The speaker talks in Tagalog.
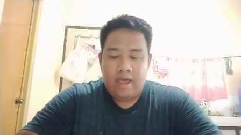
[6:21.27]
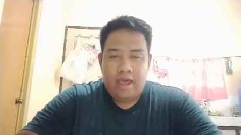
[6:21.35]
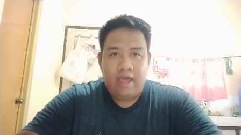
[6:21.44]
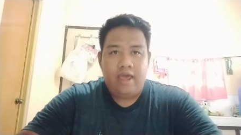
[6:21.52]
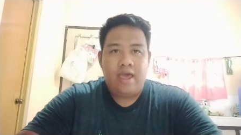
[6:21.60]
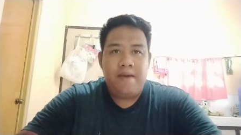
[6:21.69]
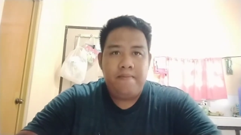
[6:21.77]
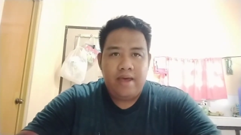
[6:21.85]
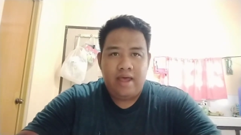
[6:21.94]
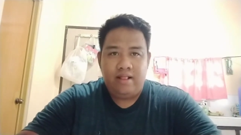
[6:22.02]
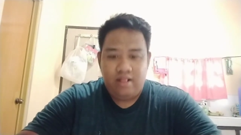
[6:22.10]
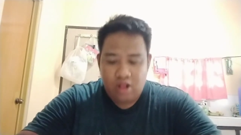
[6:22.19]

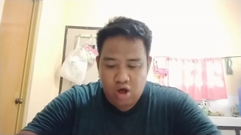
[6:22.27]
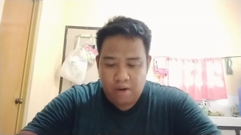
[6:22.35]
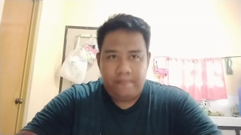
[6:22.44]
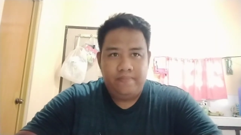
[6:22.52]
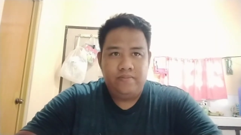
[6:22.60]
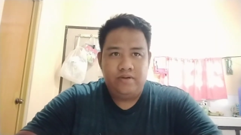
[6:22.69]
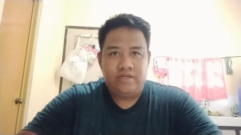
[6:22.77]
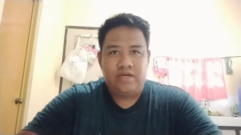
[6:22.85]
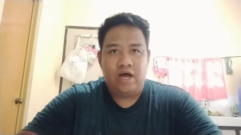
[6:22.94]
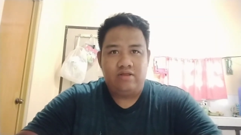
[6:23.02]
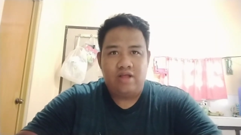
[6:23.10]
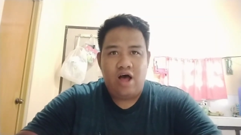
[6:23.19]
AMN Love,
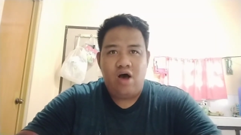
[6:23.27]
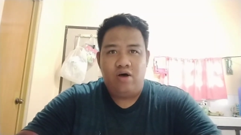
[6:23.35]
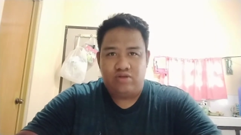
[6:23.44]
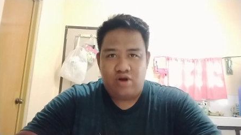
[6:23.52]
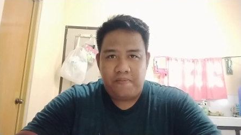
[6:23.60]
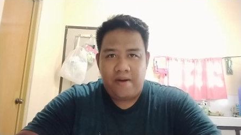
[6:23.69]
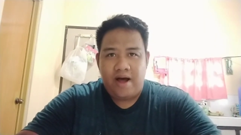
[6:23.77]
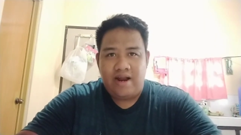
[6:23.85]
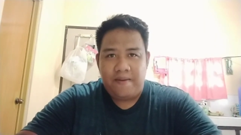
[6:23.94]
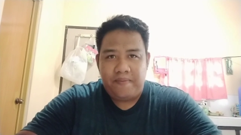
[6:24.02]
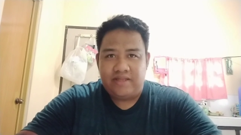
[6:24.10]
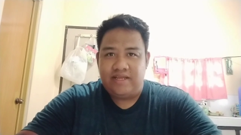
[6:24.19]
shout out. Tropang
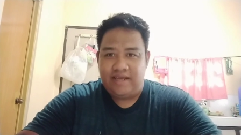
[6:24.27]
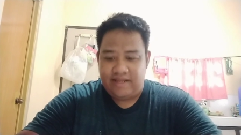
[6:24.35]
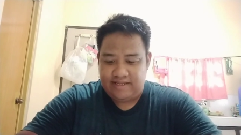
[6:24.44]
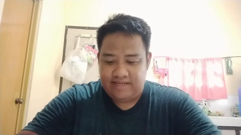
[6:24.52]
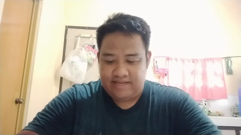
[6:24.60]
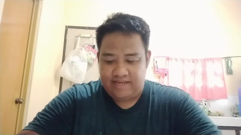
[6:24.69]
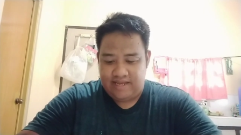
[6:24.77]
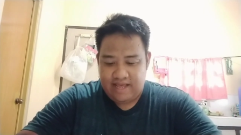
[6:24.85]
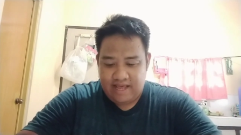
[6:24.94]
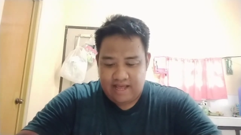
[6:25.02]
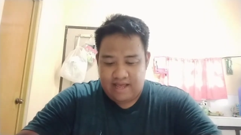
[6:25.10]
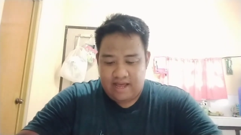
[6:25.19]
Alapatids.
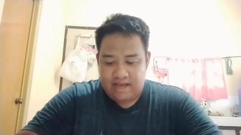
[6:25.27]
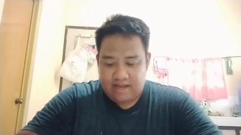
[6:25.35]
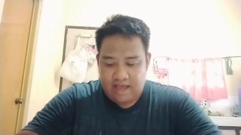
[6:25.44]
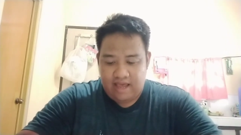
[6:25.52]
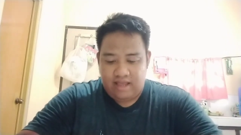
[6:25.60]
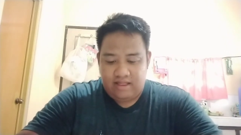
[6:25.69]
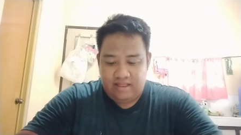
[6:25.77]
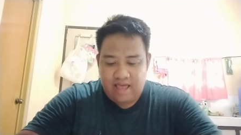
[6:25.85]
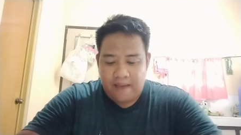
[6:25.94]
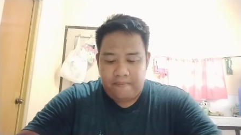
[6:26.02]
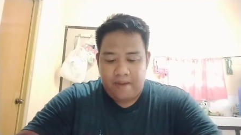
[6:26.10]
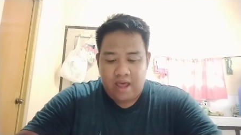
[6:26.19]
Kay
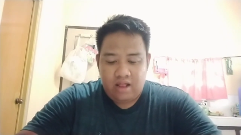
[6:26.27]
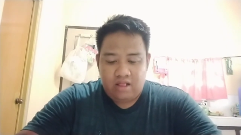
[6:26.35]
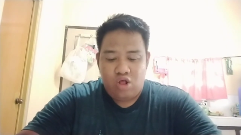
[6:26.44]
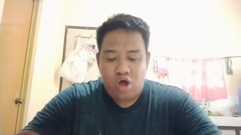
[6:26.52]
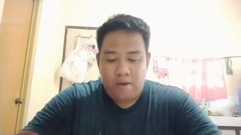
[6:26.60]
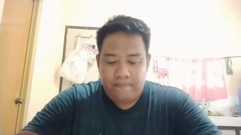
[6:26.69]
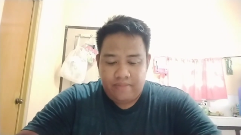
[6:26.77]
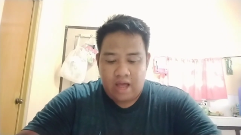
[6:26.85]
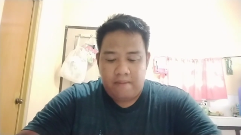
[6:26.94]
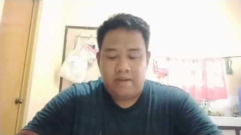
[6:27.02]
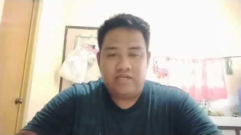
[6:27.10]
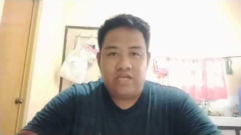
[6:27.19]
Dep Ed Love ng
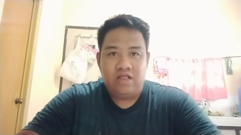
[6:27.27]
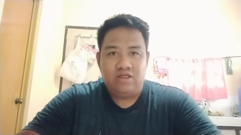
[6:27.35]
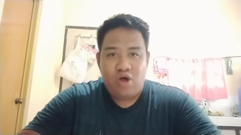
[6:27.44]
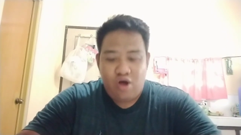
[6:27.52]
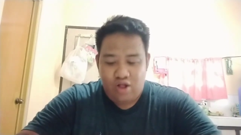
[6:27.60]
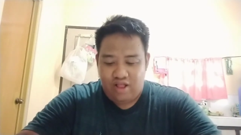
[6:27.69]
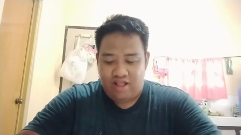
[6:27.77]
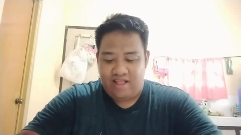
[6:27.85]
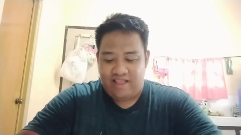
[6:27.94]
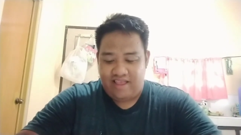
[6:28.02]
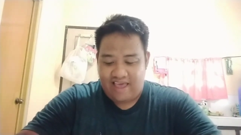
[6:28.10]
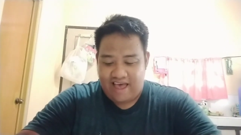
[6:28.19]
Masantol.
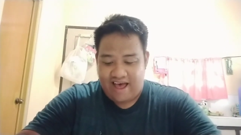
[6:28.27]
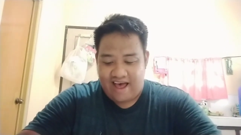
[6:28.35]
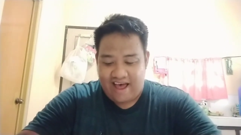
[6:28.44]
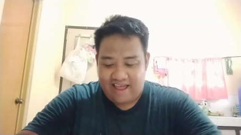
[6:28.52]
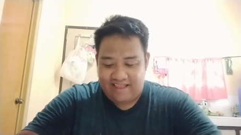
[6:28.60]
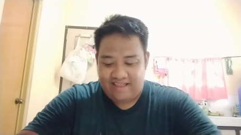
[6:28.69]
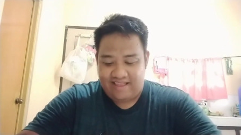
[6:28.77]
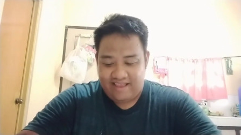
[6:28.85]
Yan.